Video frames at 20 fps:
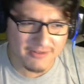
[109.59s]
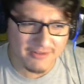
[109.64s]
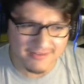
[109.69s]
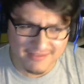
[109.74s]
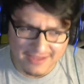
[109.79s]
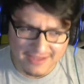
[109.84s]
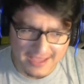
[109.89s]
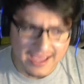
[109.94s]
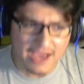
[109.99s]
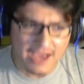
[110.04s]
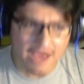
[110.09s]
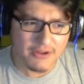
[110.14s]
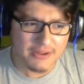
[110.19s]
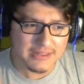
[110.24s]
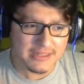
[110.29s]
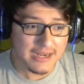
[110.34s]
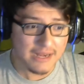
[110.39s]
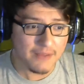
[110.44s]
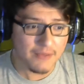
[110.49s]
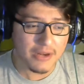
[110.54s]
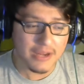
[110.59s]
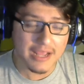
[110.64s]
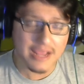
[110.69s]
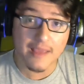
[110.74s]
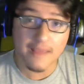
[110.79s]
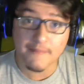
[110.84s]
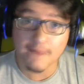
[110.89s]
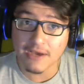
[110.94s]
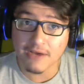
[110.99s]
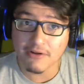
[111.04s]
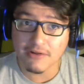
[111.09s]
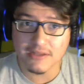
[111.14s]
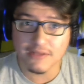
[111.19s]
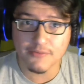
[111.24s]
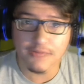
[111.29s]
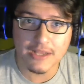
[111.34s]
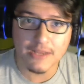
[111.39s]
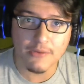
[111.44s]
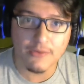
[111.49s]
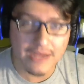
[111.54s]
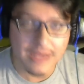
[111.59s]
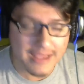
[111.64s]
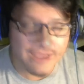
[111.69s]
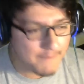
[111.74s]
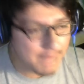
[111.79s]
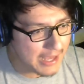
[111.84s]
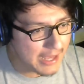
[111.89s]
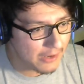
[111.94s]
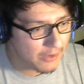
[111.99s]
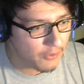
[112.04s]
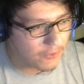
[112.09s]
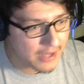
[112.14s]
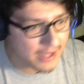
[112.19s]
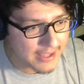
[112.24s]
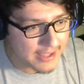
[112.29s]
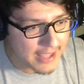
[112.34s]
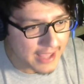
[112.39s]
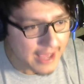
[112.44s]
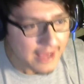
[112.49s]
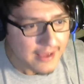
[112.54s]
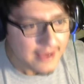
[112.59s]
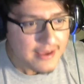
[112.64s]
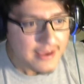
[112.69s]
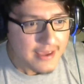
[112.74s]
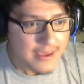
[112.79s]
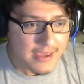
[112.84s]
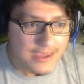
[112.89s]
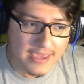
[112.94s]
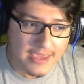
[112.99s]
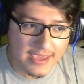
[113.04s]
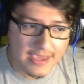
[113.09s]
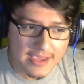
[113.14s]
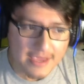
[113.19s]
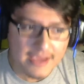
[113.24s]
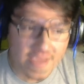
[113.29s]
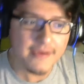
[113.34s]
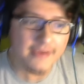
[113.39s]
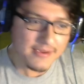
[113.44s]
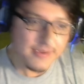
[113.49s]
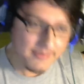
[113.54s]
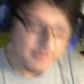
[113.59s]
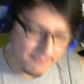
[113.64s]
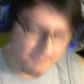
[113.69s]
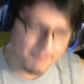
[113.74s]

Así que ahorita la voy a llamar, ahorita voy a dar una llamada con ella. Y.